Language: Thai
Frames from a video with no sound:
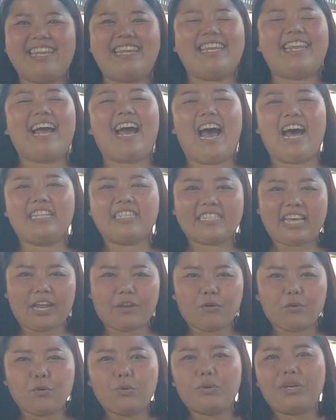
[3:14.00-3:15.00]
นี้นะคะจะ
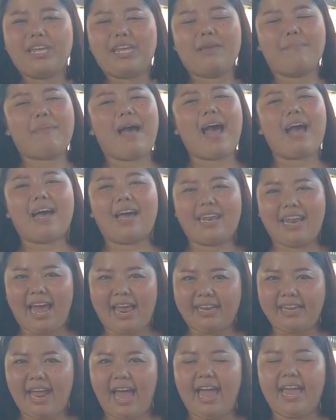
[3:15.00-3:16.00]
ดูดีมากขนา
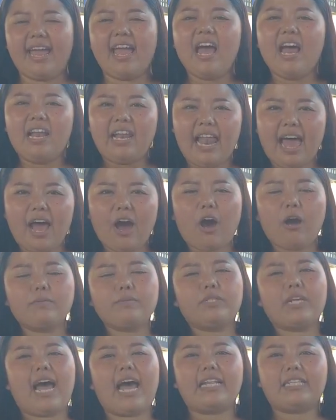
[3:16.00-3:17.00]
ดไหน และออป
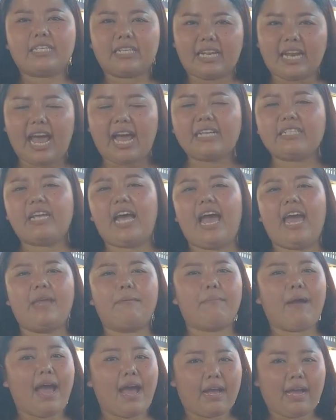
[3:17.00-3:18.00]
ชันจะน่าใช้
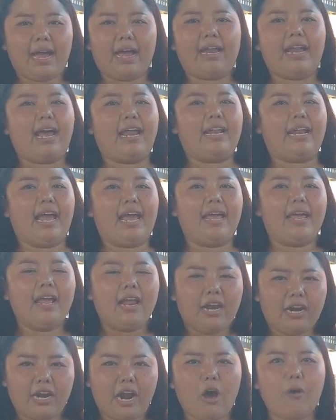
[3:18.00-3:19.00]
มากขนาดไหน
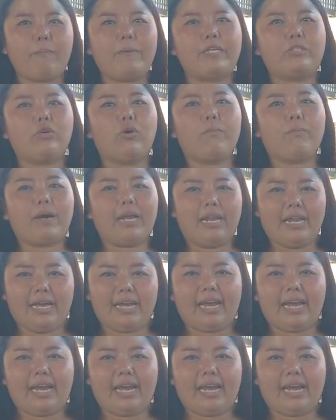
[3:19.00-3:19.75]
เราไปชมกันเล